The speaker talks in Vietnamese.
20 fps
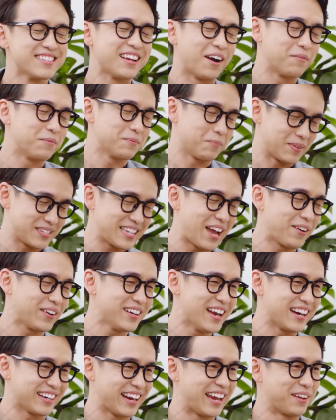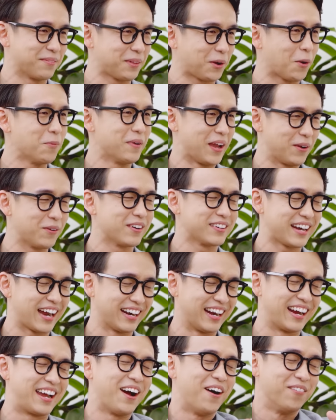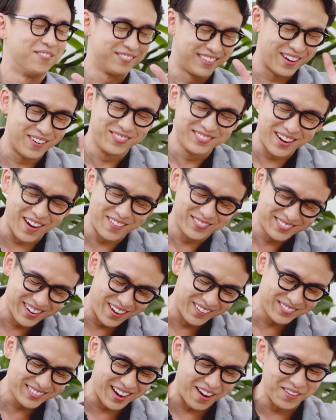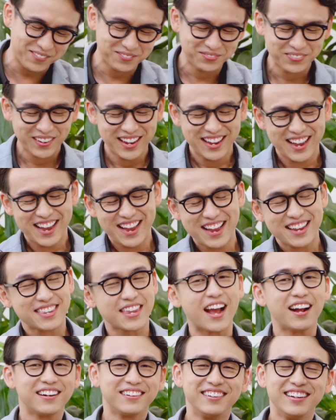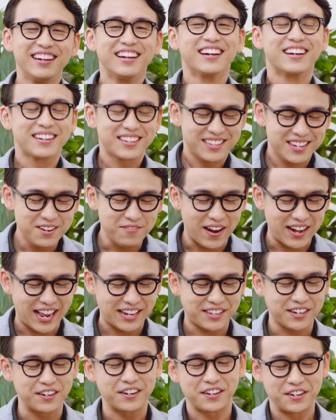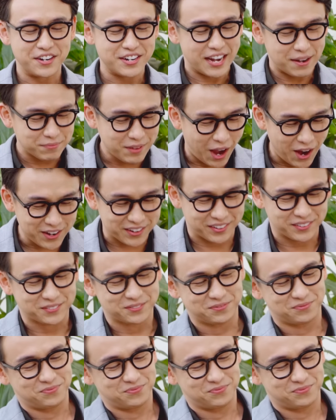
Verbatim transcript: Không, mà sao cái đợt này chúng ta cũng hiểu được đợt này không? Đúng, đúng, đúng, đúng. Nhưng như vậy là anh chỉ được nửa điểm thôi.